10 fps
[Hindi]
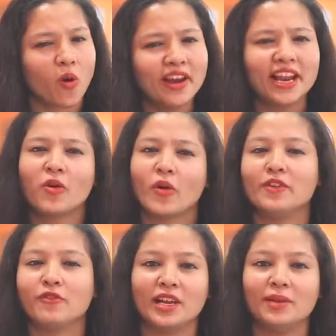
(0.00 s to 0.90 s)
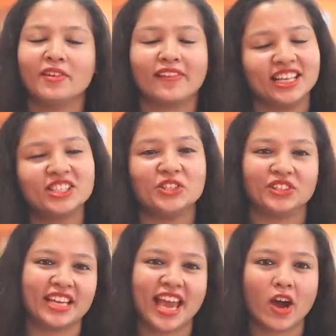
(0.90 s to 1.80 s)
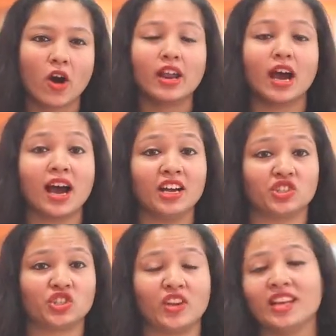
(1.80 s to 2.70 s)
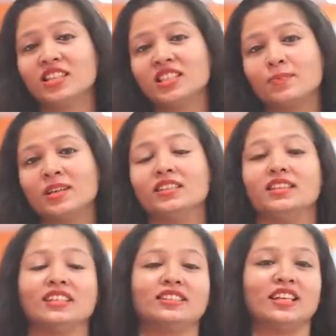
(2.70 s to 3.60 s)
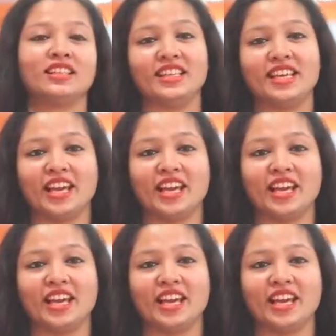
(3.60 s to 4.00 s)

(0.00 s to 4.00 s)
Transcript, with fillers: कोई ना कोई फिल्म रिलीज होती है और आज थिएटर्स पर दस्तक दी